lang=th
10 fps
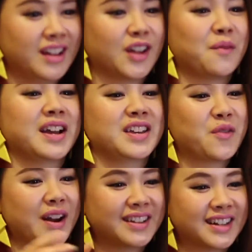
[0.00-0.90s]
ต่อมาอีก
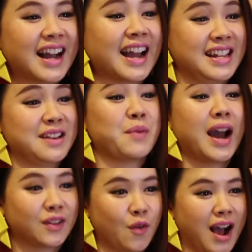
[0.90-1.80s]
วันนึงก็ขายได้อีก
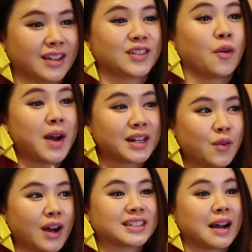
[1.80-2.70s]
พันกว่า 2,000
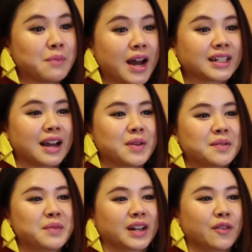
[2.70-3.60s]
กว่า 3,000 กลายเป็น
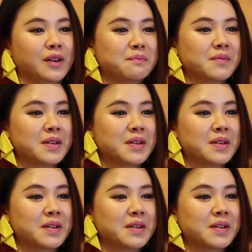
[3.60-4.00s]
เหมือนกับว่า